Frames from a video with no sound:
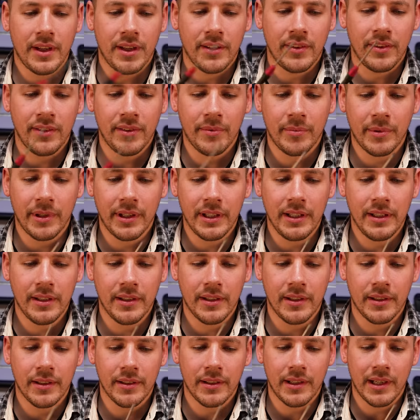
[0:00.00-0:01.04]
erstes mal
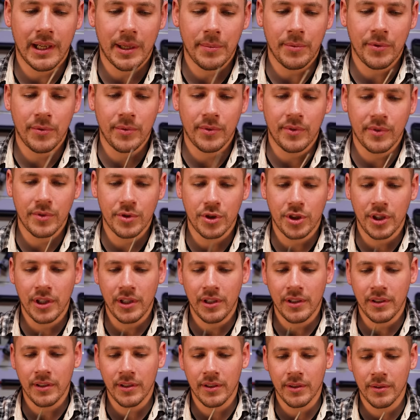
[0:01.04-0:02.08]
hier
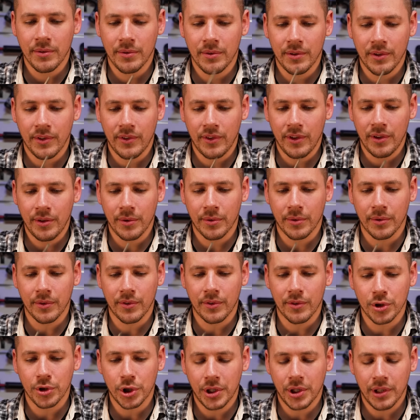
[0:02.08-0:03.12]
Abzugsgeschichte und
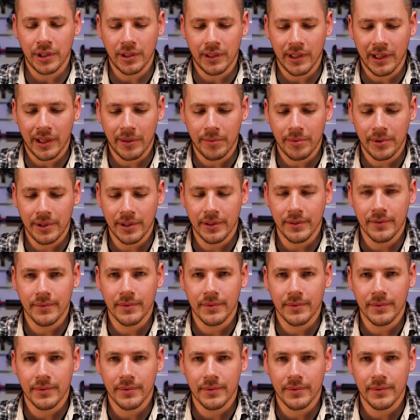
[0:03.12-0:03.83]
Sicherungsgeschichte ab hier.